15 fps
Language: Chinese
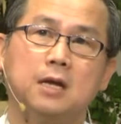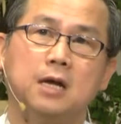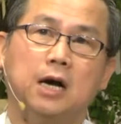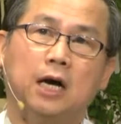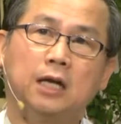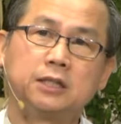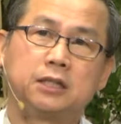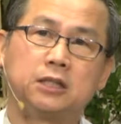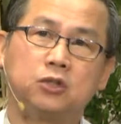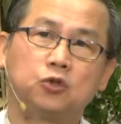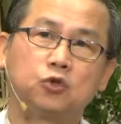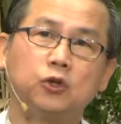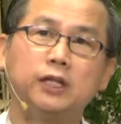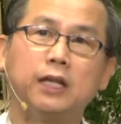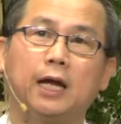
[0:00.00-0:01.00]
而子
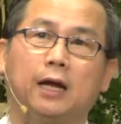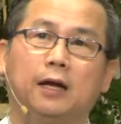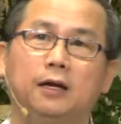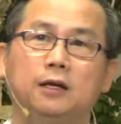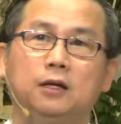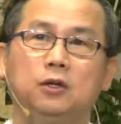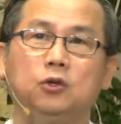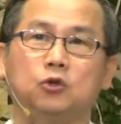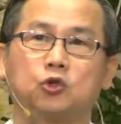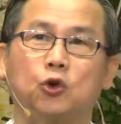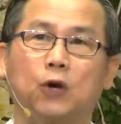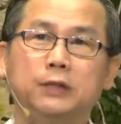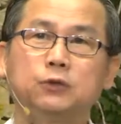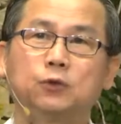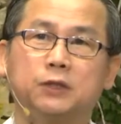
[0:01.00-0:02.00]
孙呢，又
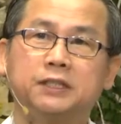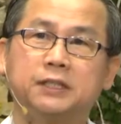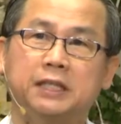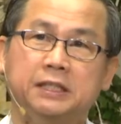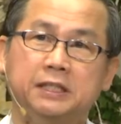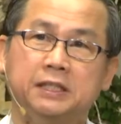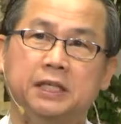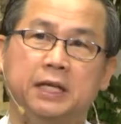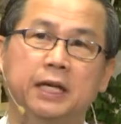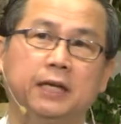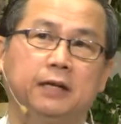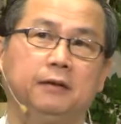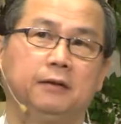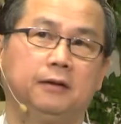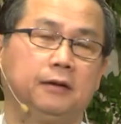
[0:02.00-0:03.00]
穿着整洁
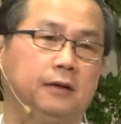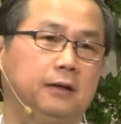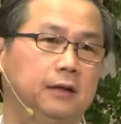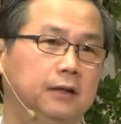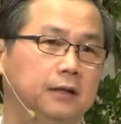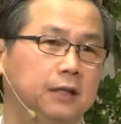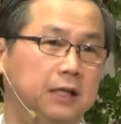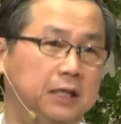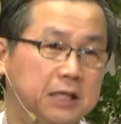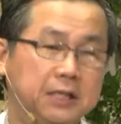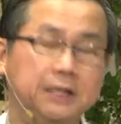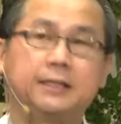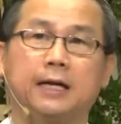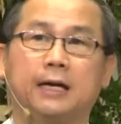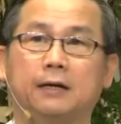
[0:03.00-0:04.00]
的衣
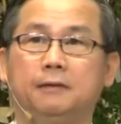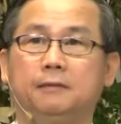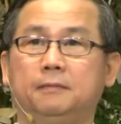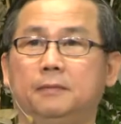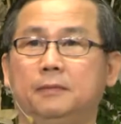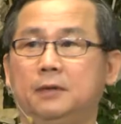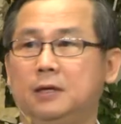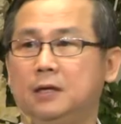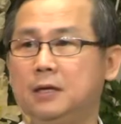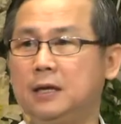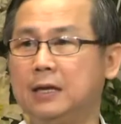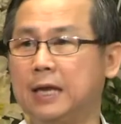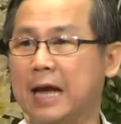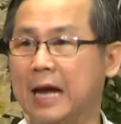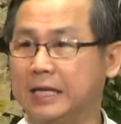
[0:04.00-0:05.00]
裳，
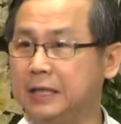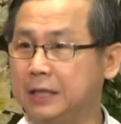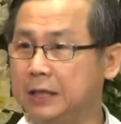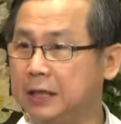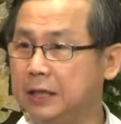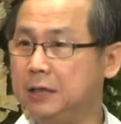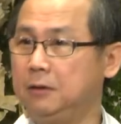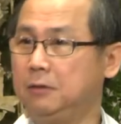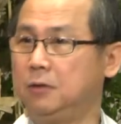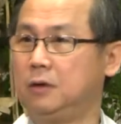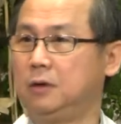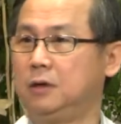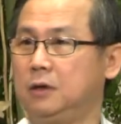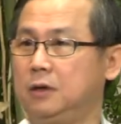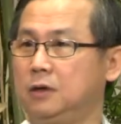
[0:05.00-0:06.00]
男衣
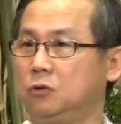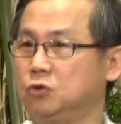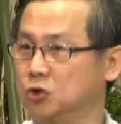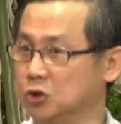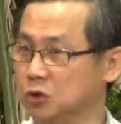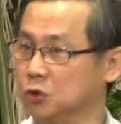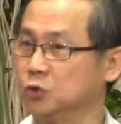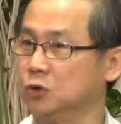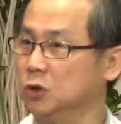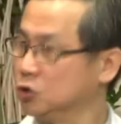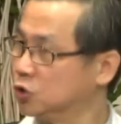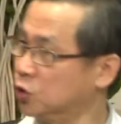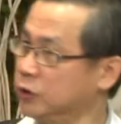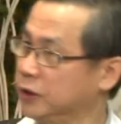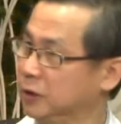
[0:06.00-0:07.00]
子
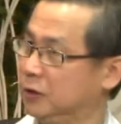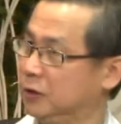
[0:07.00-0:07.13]
孙，